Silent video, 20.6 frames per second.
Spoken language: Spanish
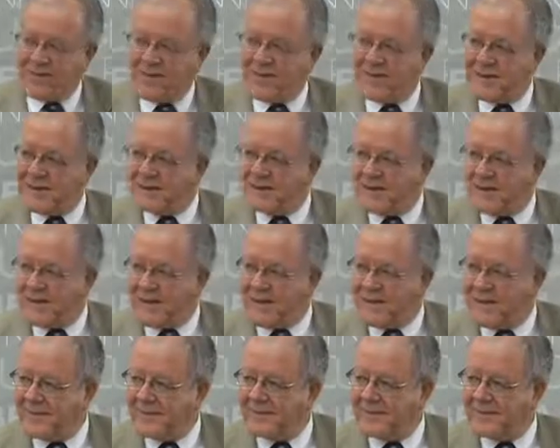
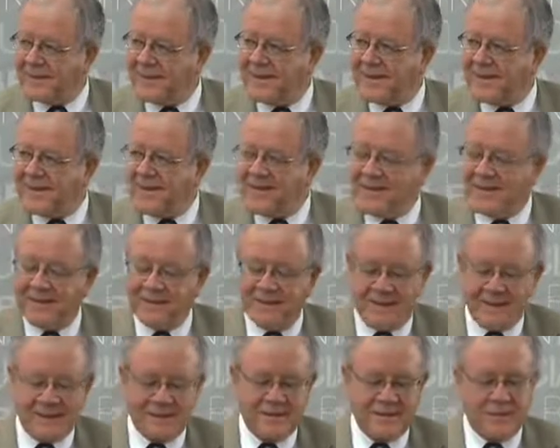editorial que
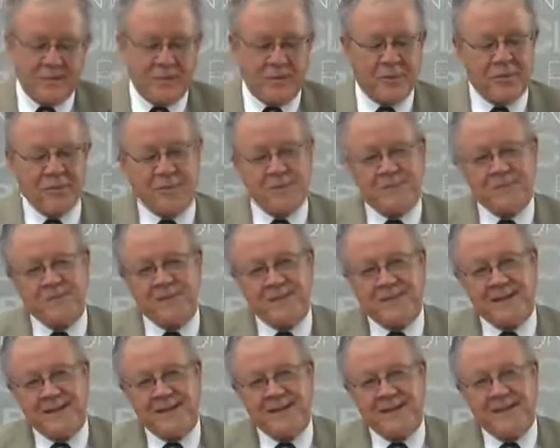escribí hace poco
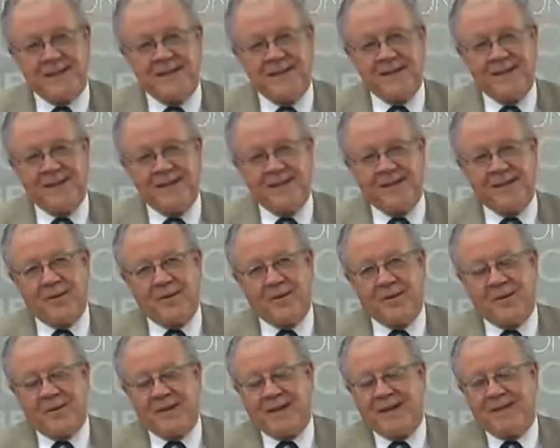
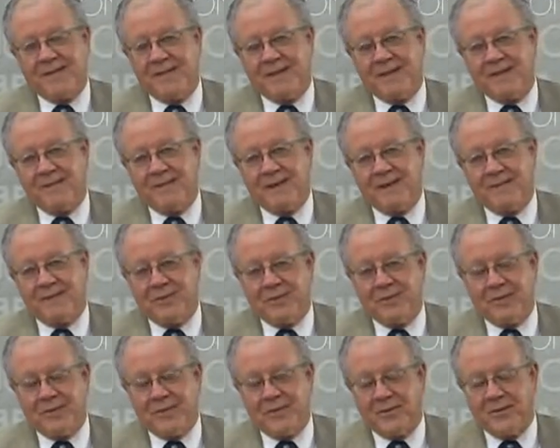con la
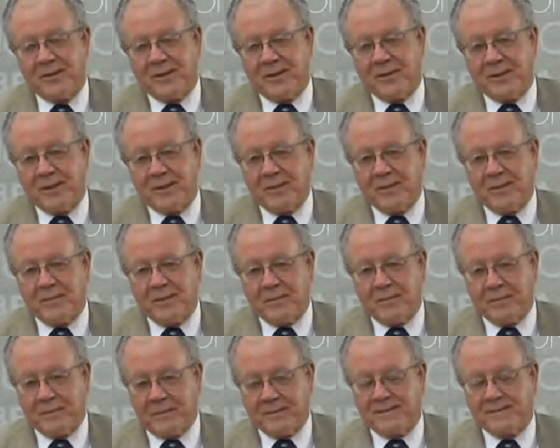celebración de los acuerdos
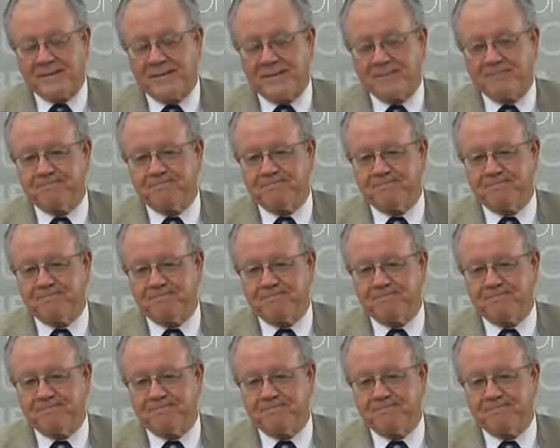de paz,